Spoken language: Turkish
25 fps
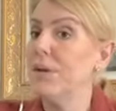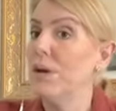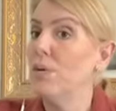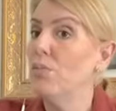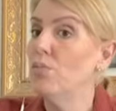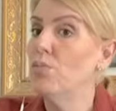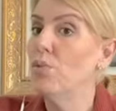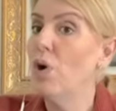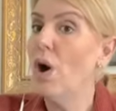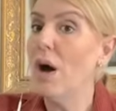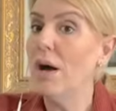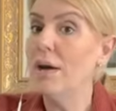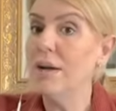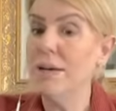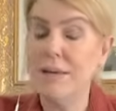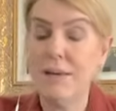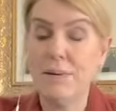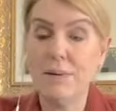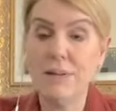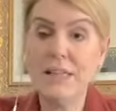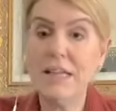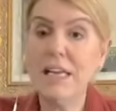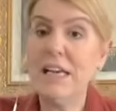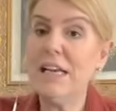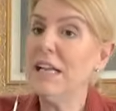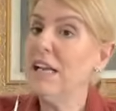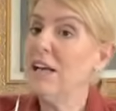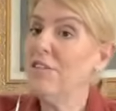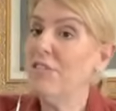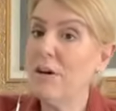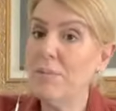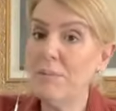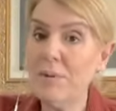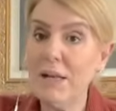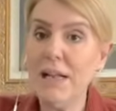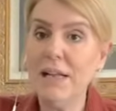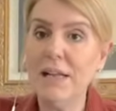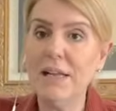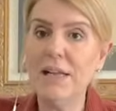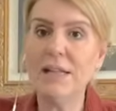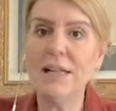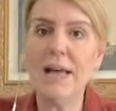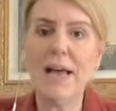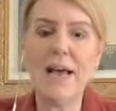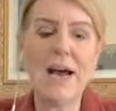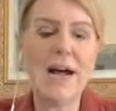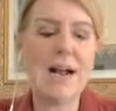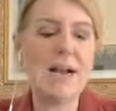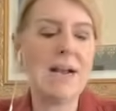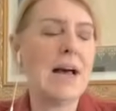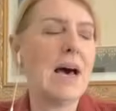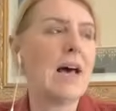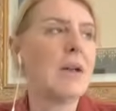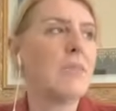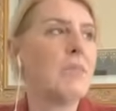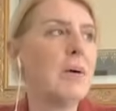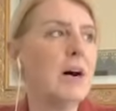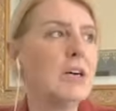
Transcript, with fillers: Mu dini ve milli değerler,